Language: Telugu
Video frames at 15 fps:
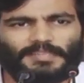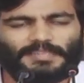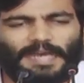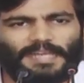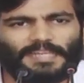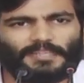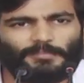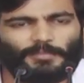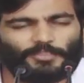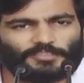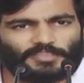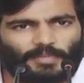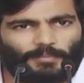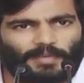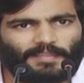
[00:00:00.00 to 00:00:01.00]
దానికి మీరు
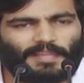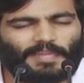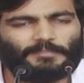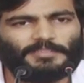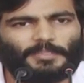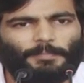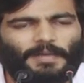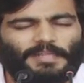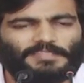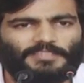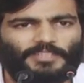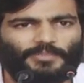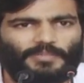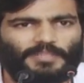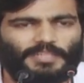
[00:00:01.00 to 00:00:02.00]
సమాధానం
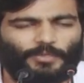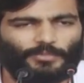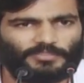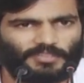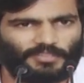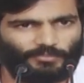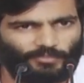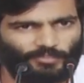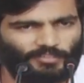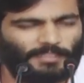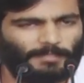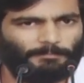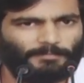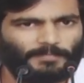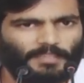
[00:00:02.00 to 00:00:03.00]
చెప్పాల్సినటువంటి అవసరం కూడా ఉంది